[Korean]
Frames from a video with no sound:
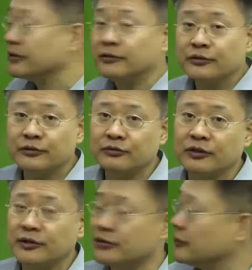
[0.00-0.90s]
이렇게도 쓸
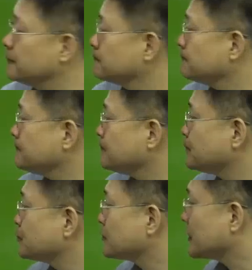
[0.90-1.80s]
수가 있죠.
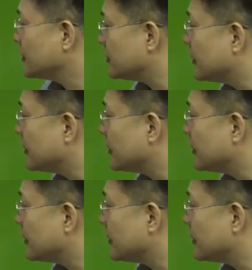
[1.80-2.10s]
그